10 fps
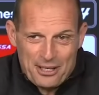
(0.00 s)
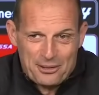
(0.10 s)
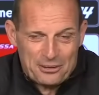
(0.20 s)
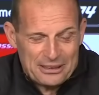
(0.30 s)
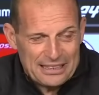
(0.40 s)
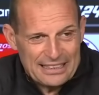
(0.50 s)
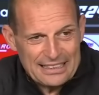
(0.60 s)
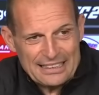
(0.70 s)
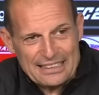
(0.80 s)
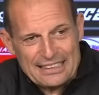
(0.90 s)
Ecco, quindi,
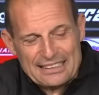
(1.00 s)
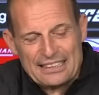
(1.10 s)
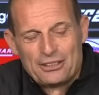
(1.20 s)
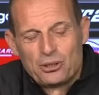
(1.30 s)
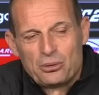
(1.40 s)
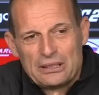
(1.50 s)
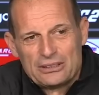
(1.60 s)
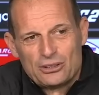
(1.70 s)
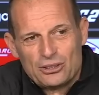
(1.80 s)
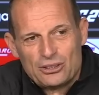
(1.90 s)
detto
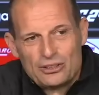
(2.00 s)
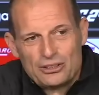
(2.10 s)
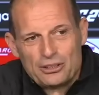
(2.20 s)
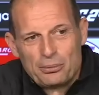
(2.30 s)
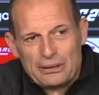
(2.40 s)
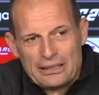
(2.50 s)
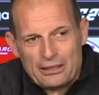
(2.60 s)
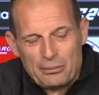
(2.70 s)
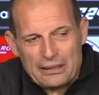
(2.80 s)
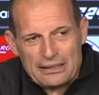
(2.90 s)
questo,
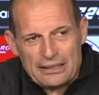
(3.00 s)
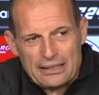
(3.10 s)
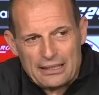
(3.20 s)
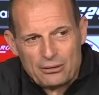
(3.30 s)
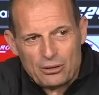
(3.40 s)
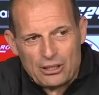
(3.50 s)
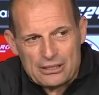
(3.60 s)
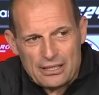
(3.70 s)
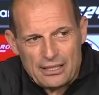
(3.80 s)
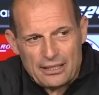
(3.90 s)
indipendentemente da quello che,
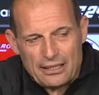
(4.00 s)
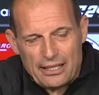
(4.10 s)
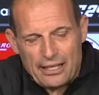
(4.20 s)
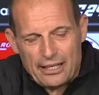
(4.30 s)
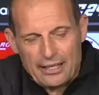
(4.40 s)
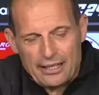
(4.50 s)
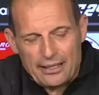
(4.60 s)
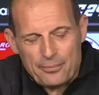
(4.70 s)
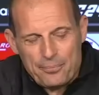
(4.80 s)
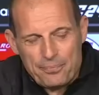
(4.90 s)
se,
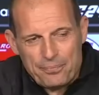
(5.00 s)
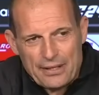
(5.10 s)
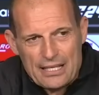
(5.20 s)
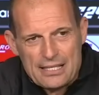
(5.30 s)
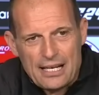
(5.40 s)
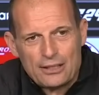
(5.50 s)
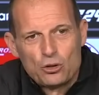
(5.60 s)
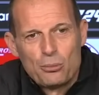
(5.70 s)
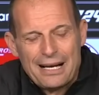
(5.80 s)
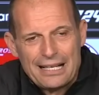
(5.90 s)
che, che, sarà
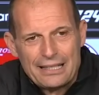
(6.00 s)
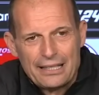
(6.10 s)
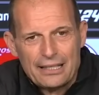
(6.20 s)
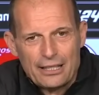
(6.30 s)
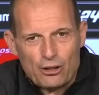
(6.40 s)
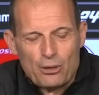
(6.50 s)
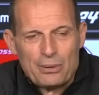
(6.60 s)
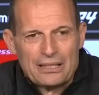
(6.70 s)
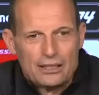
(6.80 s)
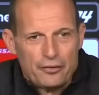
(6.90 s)
domani, che è una
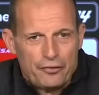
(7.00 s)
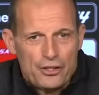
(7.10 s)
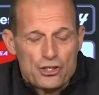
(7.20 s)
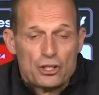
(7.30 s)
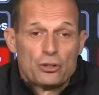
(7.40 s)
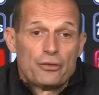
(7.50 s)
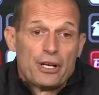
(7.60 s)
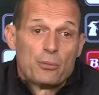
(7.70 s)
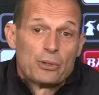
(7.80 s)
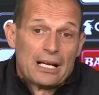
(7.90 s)
partita difficile,
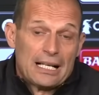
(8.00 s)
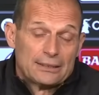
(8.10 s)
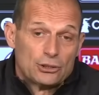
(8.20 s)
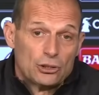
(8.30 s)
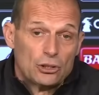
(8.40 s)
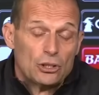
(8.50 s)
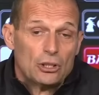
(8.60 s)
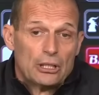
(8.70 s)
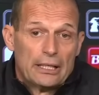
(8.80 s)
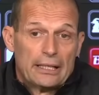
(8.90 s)
troveremo una Lazio
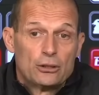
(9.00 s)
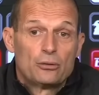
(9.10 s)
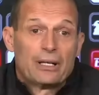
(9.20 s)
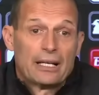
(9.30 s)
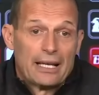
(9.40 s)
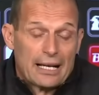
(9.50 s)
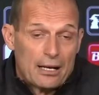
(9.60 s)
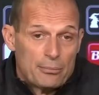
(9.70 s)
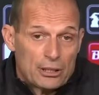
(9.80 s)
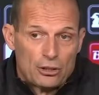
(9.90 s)
eh, dove, che ha
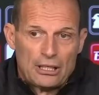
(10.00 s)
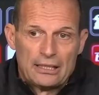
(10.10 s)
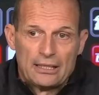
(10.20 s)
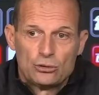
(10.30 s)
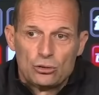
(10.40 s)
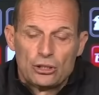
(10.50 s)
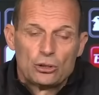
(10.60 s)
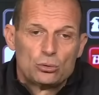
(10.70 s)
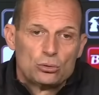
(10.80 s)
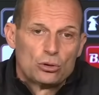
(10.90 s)
cambiato
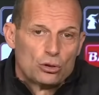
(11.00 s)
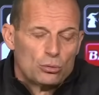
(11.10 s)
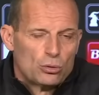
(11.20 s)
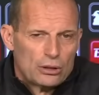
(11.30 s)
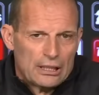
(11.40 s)
l'allenatore, tutto comunque un